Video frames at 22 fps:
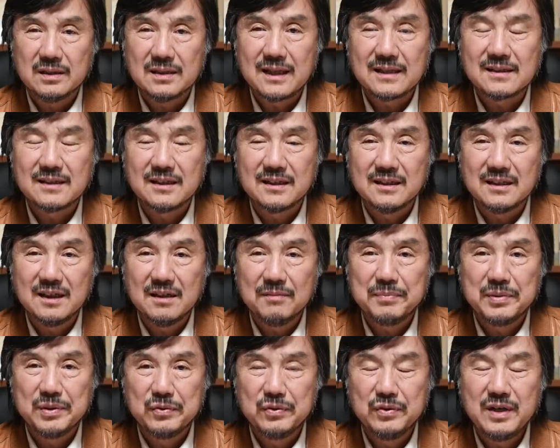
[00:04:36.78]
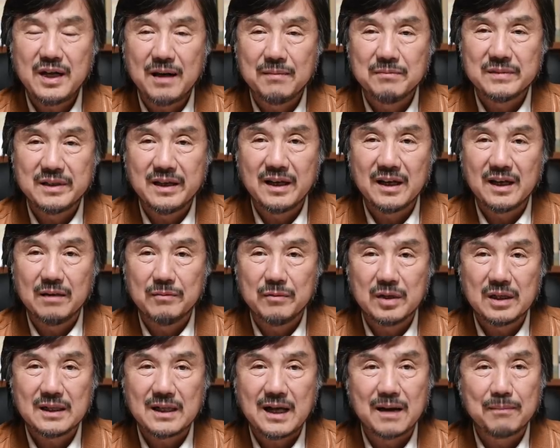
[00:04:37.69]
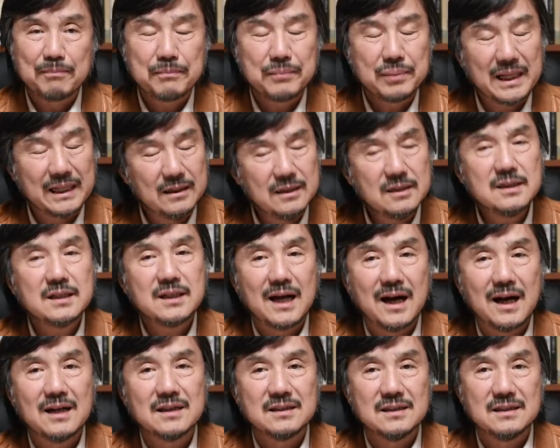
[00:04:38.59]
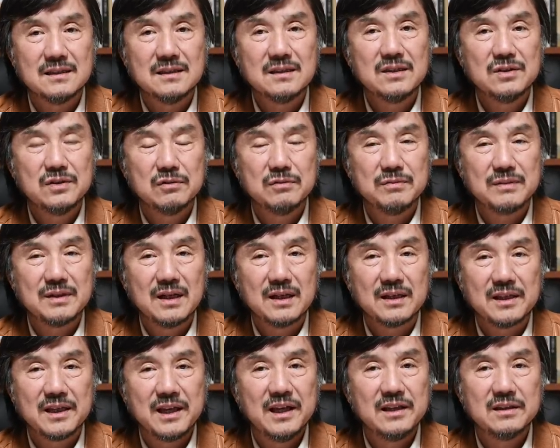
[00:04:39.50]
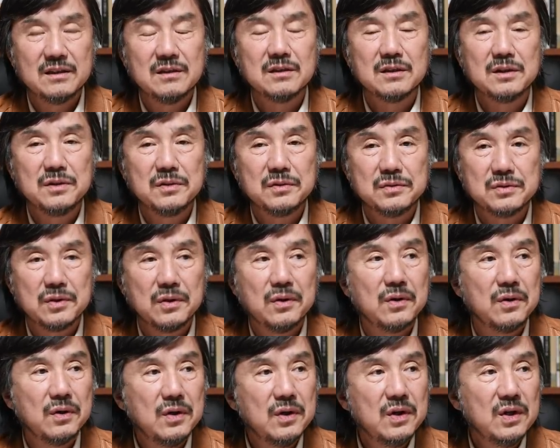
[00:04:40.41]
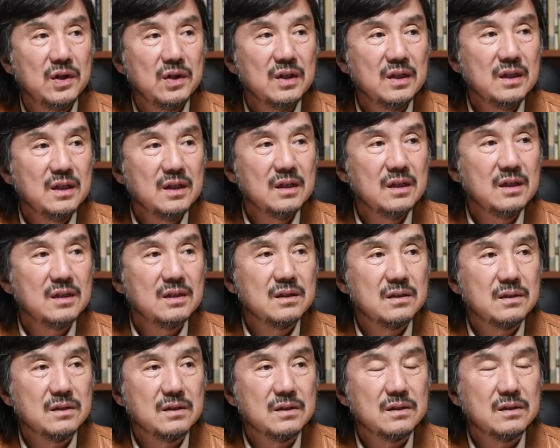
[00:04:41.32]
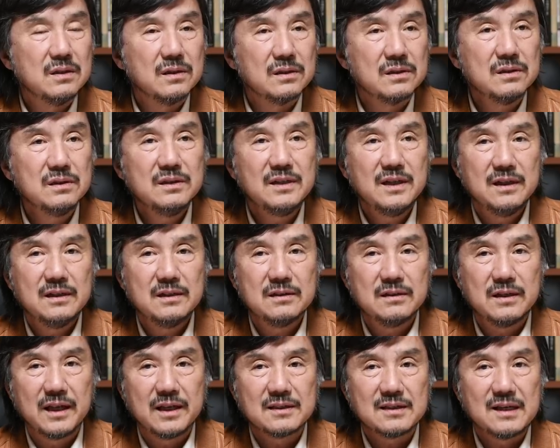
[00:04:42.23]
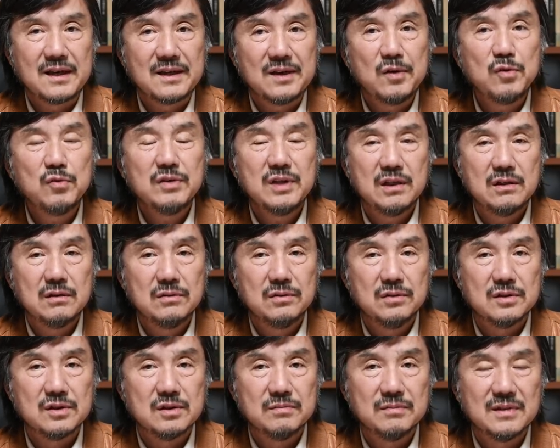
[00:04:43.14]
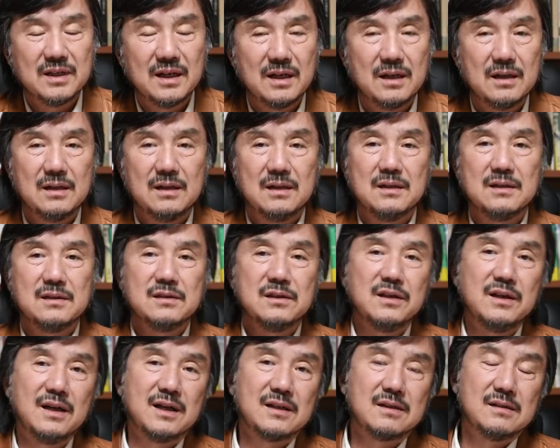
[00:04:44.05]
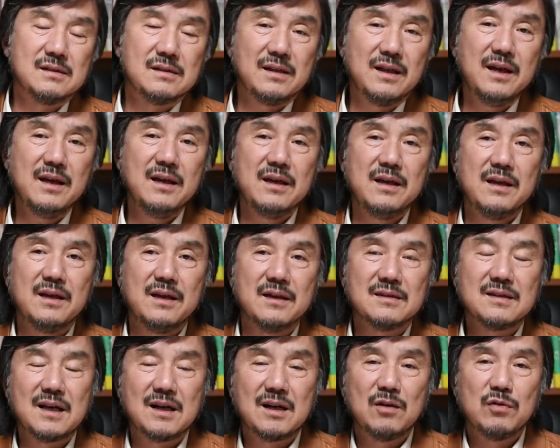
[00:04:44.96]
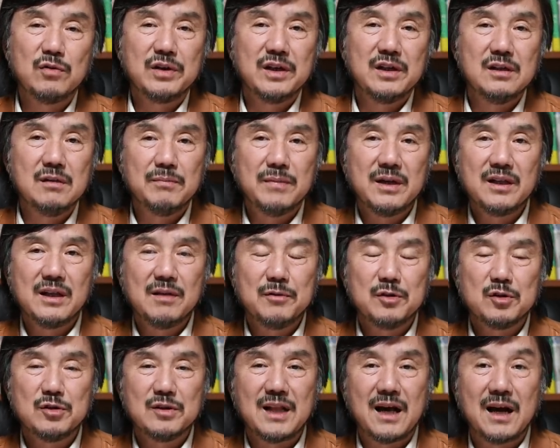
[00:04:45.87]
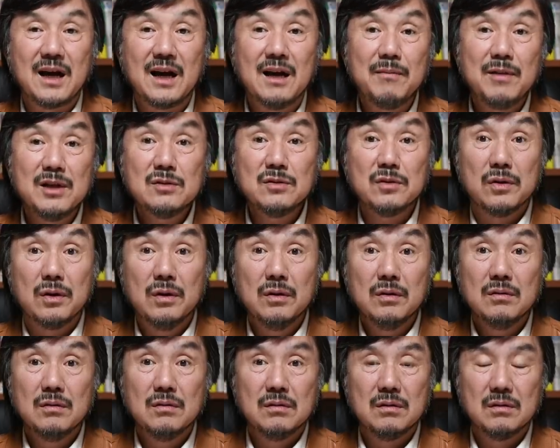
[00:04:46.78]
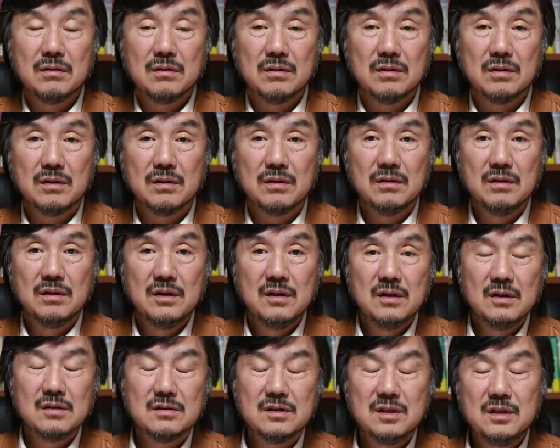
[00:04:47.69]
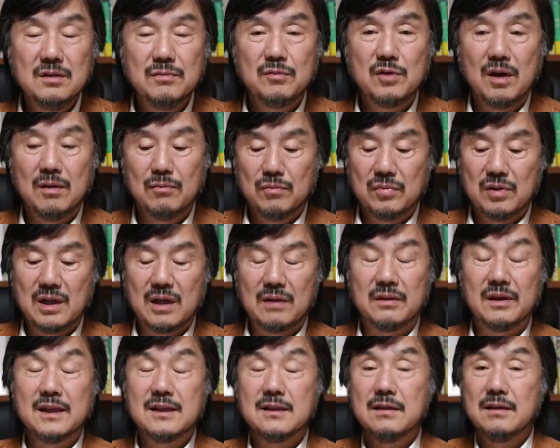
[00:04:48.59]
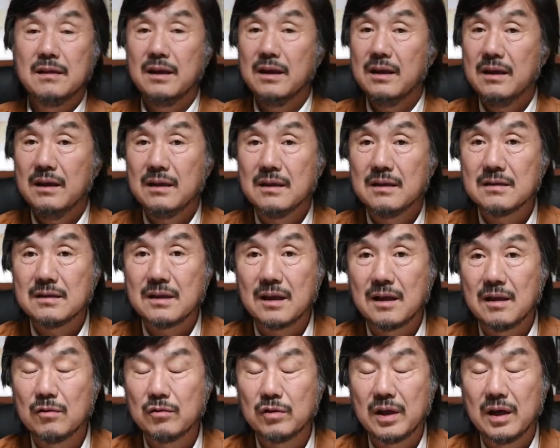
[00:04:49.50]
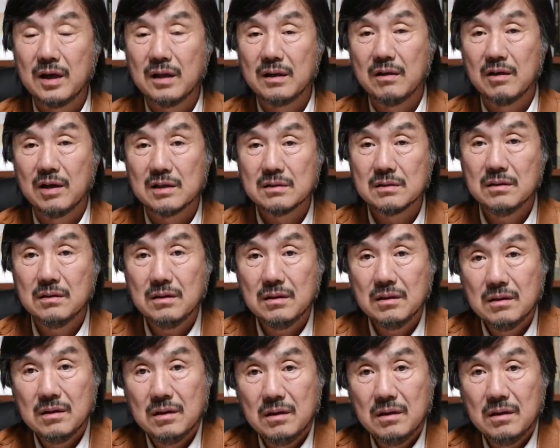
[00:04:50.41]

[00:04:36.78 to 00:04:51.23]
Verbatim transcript: 사찰이나 비구니 암자에 가면 가, 반드시 강아지를 키웁니다. 개들을 키우죠. 어, 어떤 개들은 되게 사나운 개들도 있습니다. 어, 절에 갔을 때 예, 사나운 개들 만나면 좀 난감하죠. 어, 스님도 한 분 안 계신데 사나운 개가 나와서